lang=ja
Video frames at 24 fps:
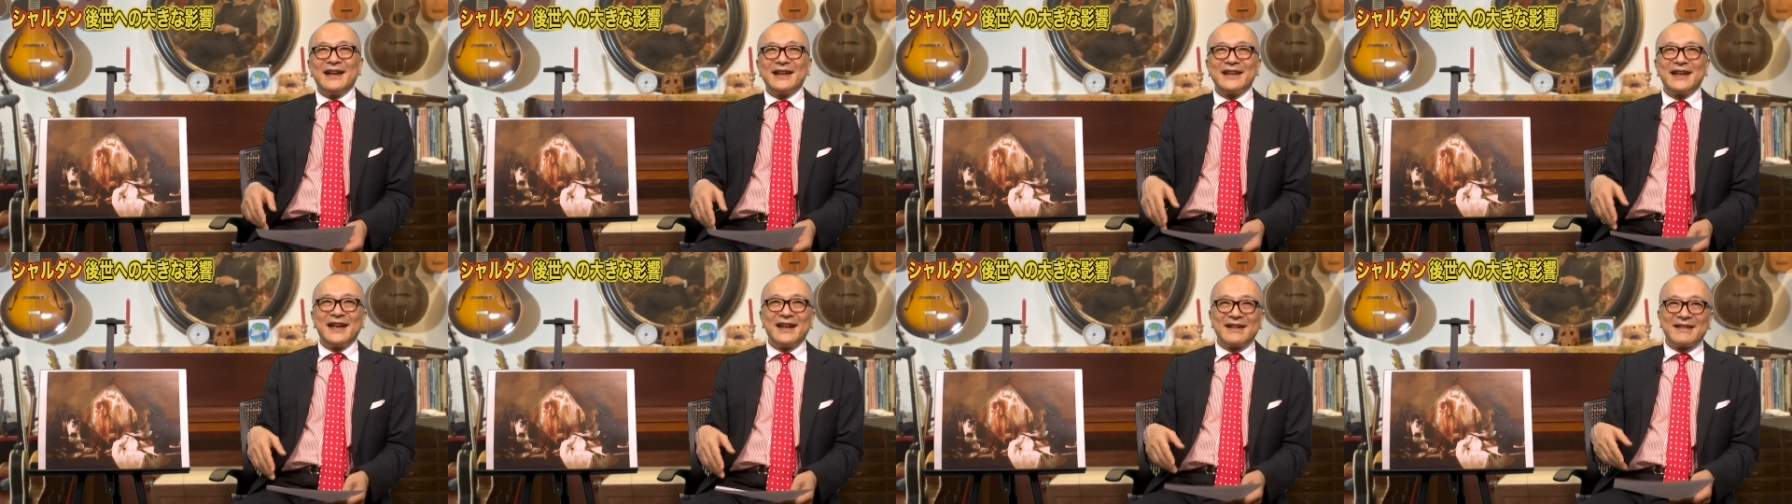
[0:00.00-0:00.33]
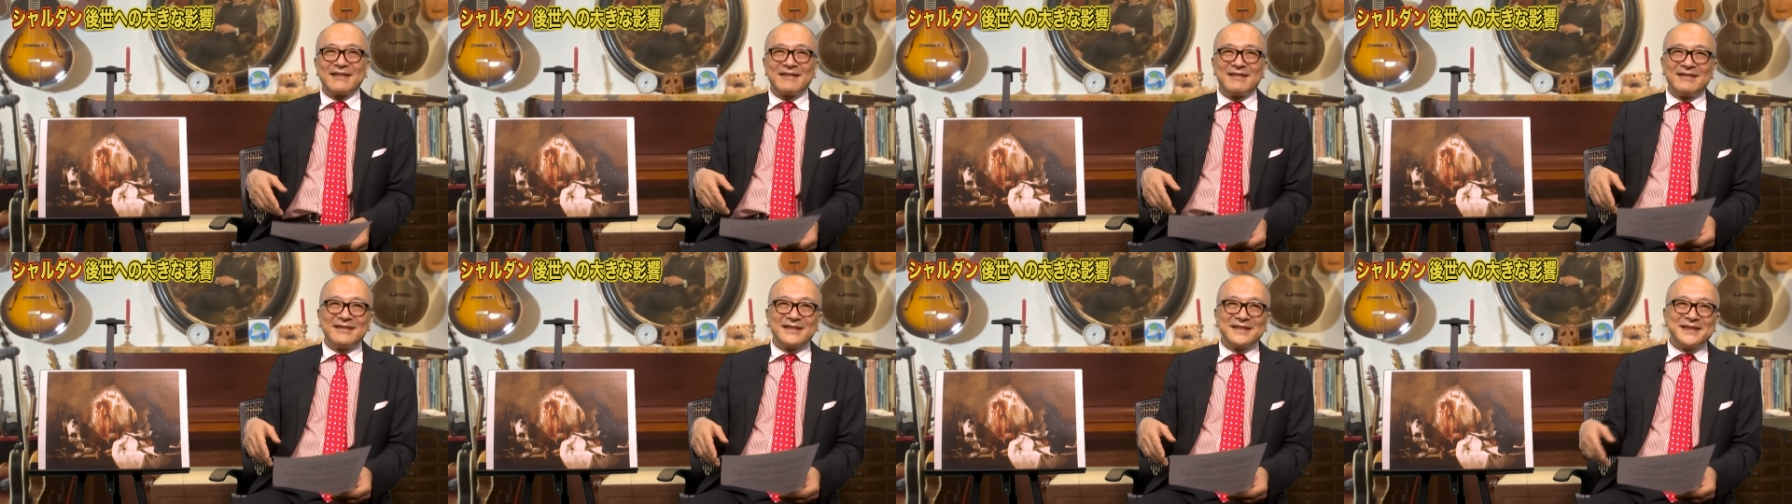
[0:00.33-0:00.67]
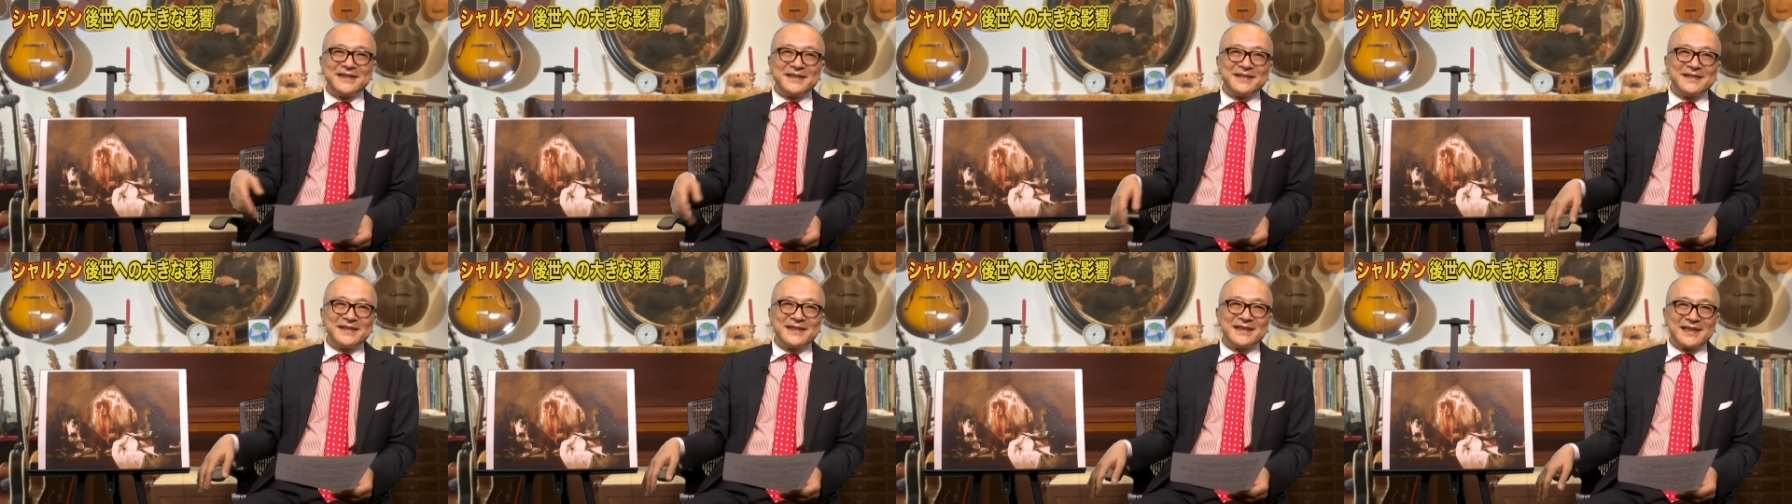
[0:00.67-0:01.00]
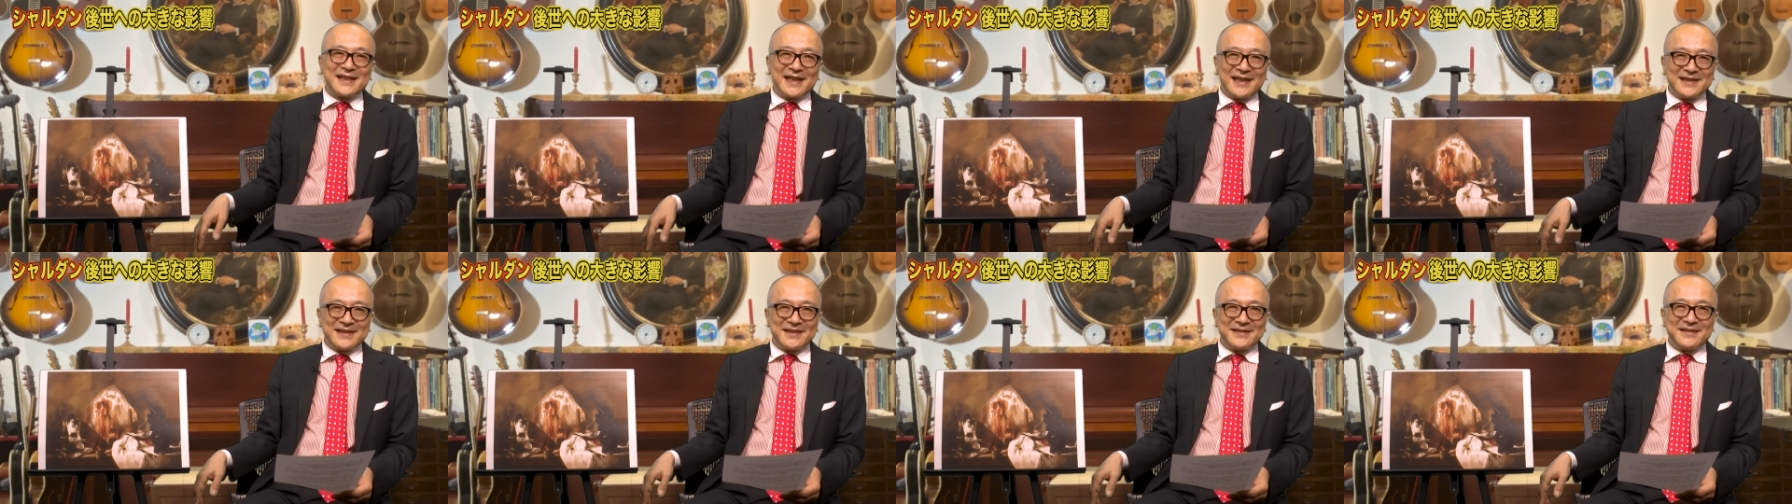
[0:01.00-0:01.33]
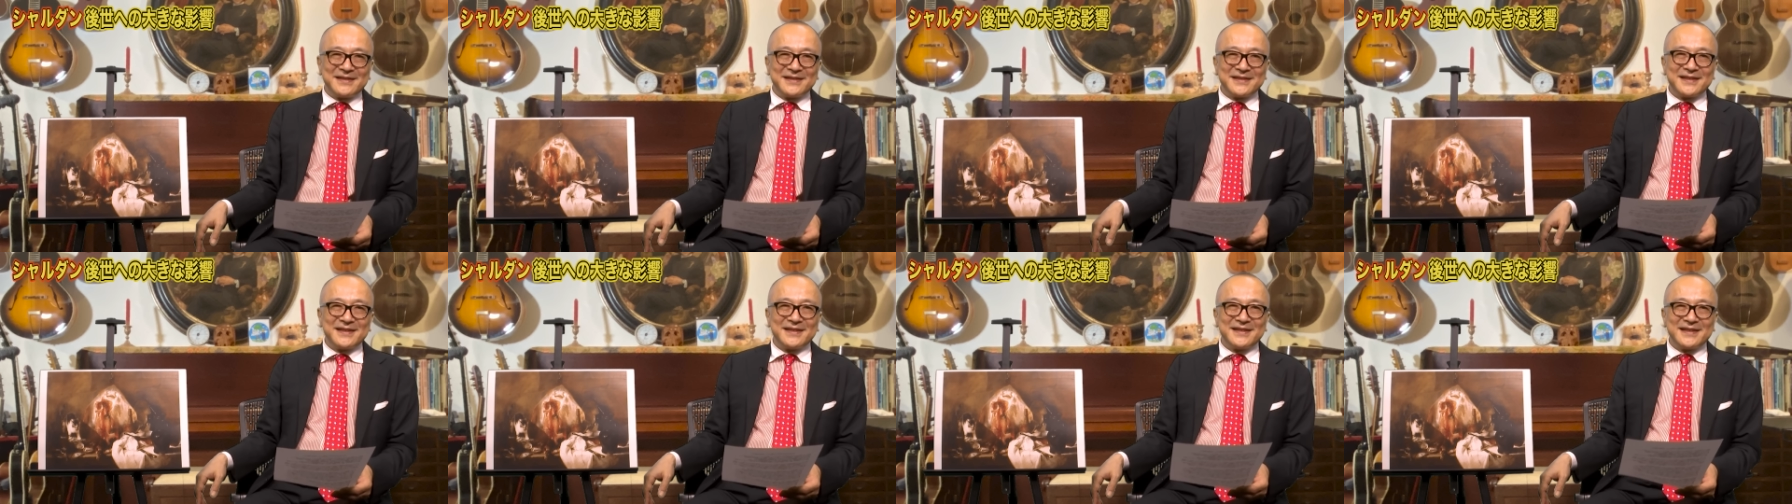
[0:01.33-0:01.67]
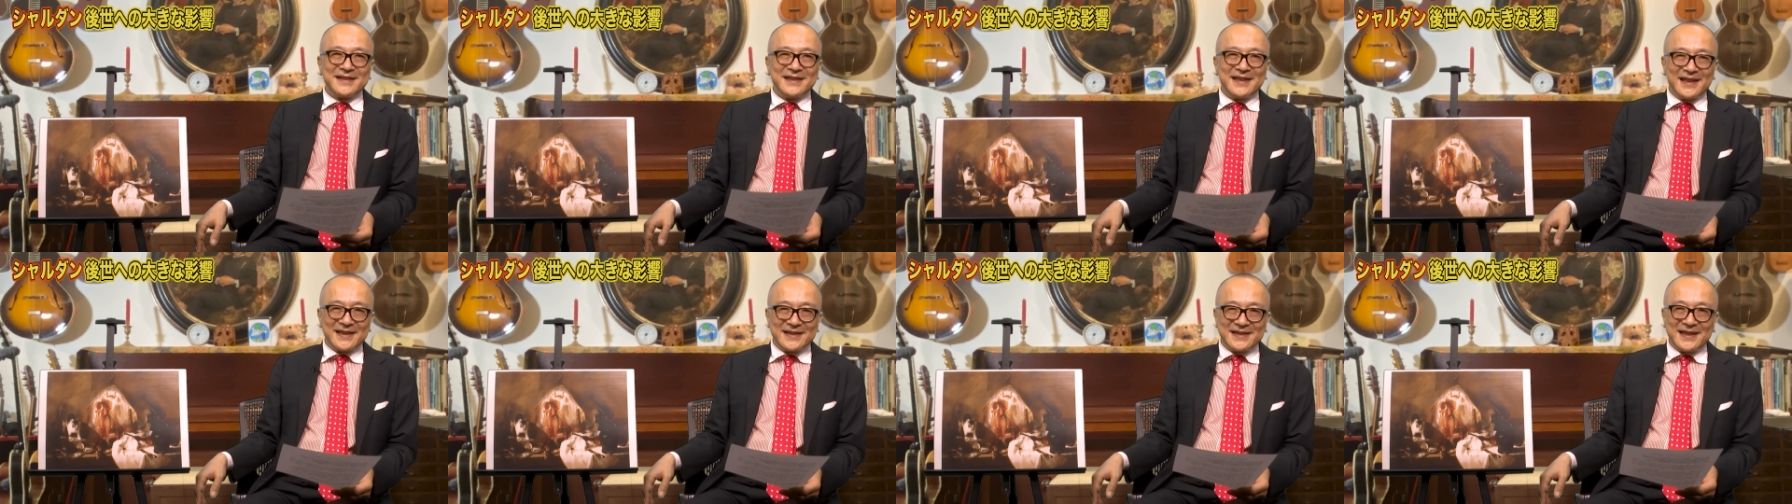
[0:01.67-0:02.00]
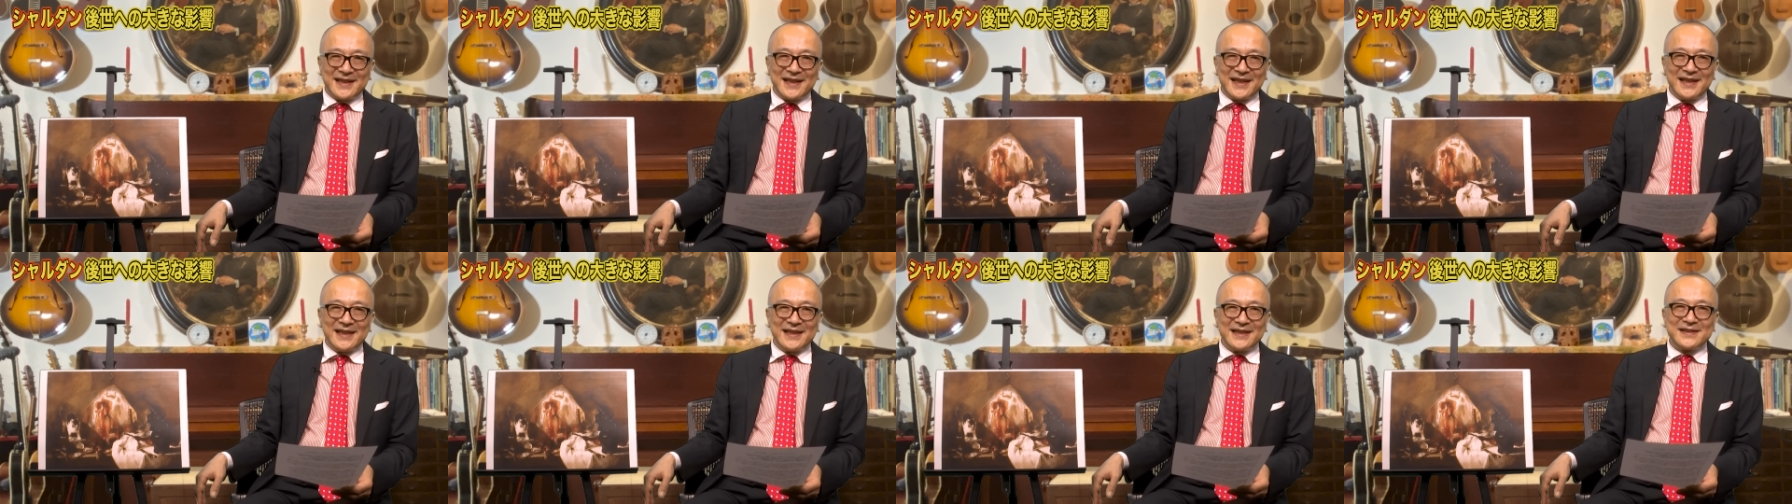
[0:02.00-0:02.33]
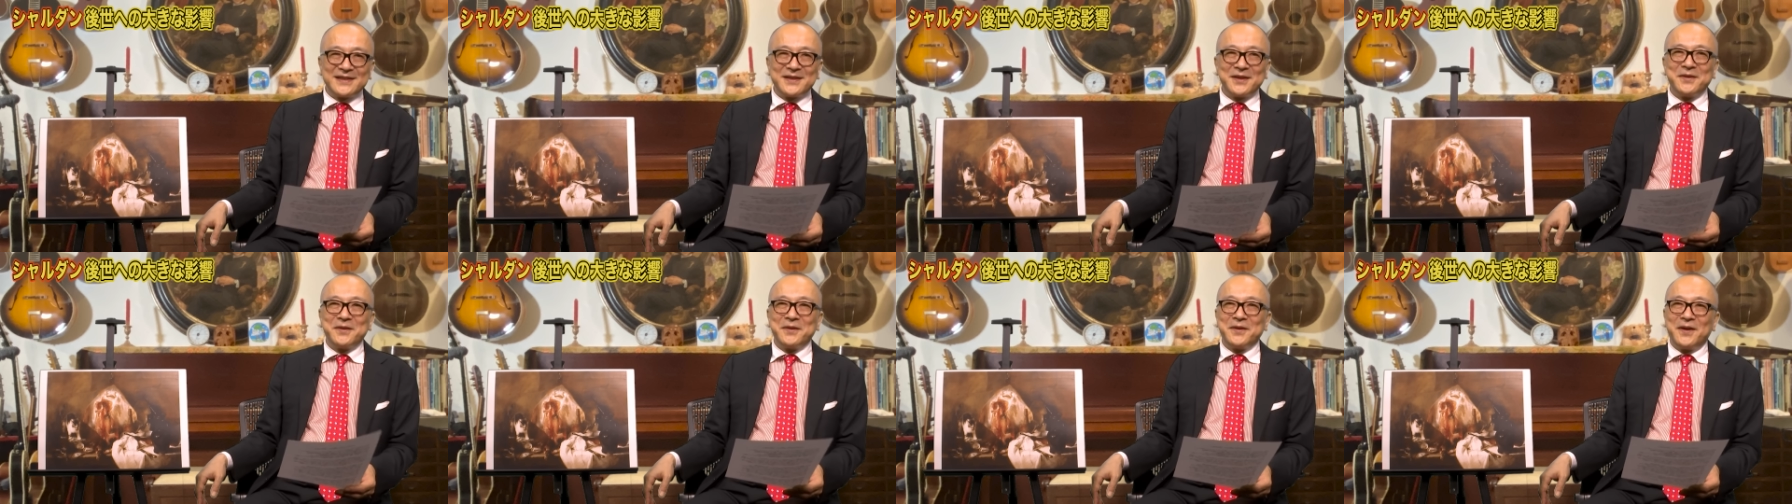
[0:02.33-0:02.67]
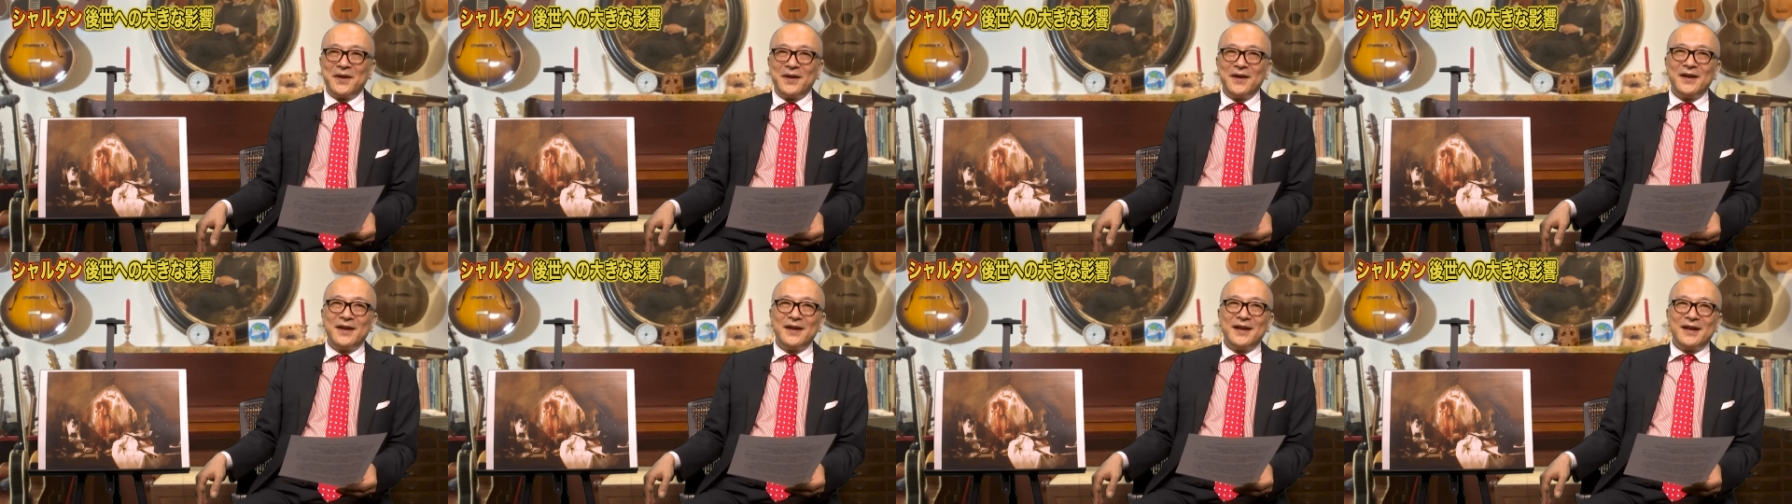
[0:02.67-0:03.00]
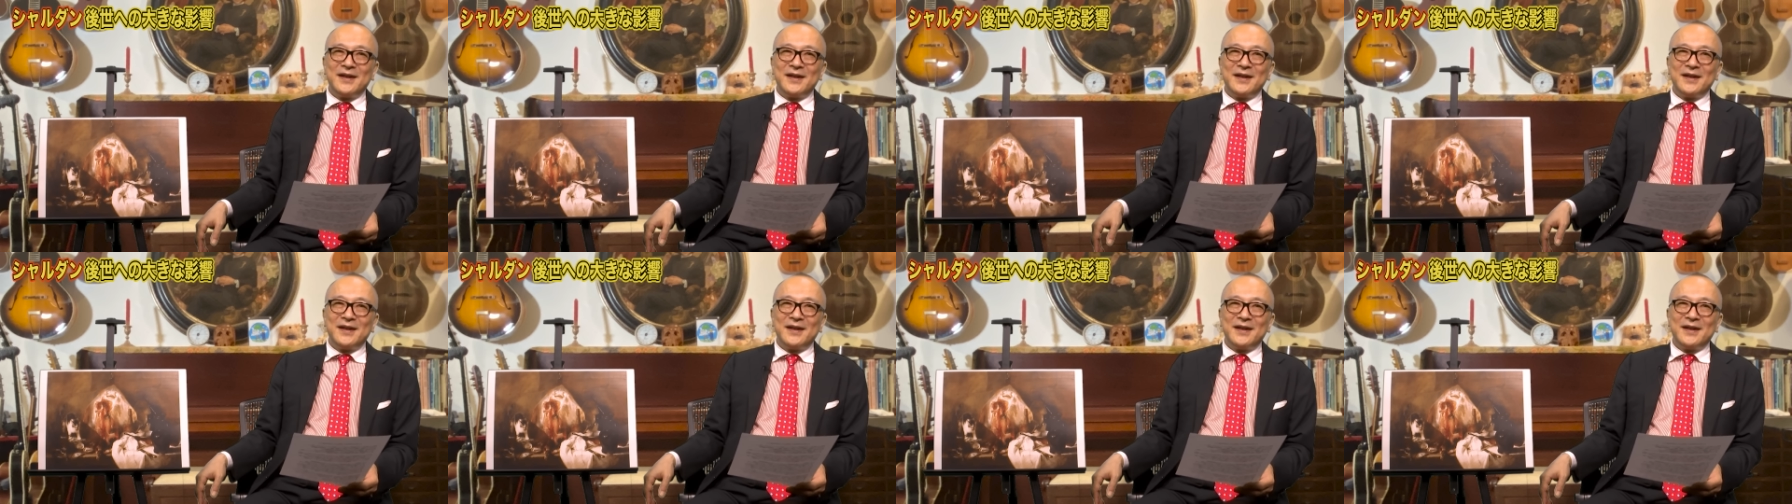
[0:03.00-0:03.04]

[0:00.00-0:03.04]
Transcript: 結構十字架上のイエス・キリストを